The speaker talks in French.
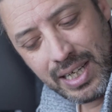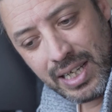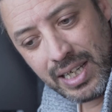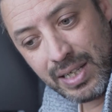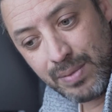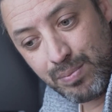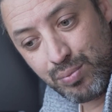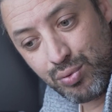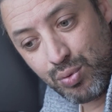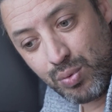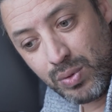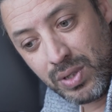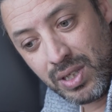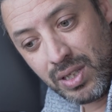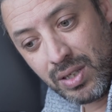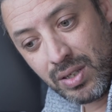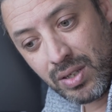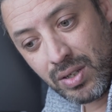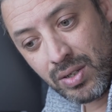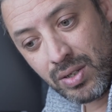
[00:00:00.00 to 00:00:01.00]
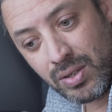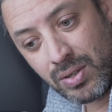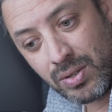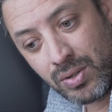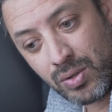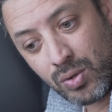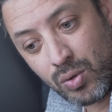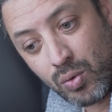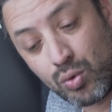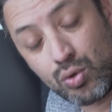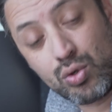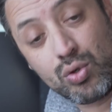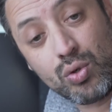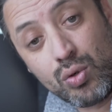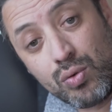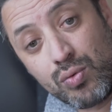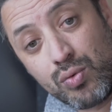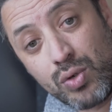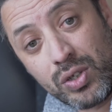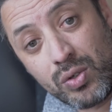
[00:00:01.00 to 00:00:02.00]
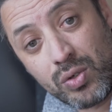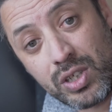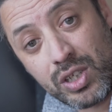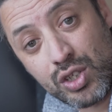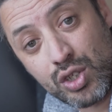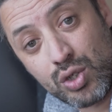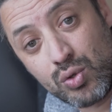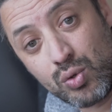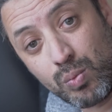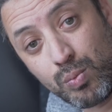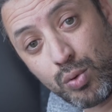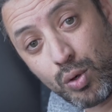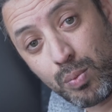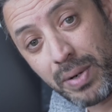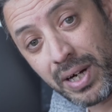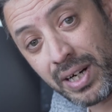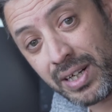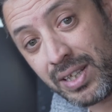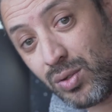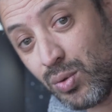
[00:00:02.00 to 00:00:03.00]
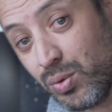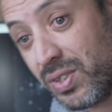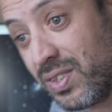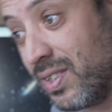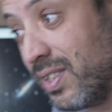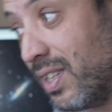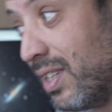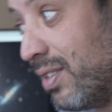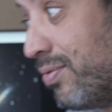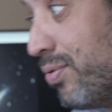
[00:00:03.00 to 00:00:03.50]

Et puis, euh, on se revoit dans quinze jours pour parler de cette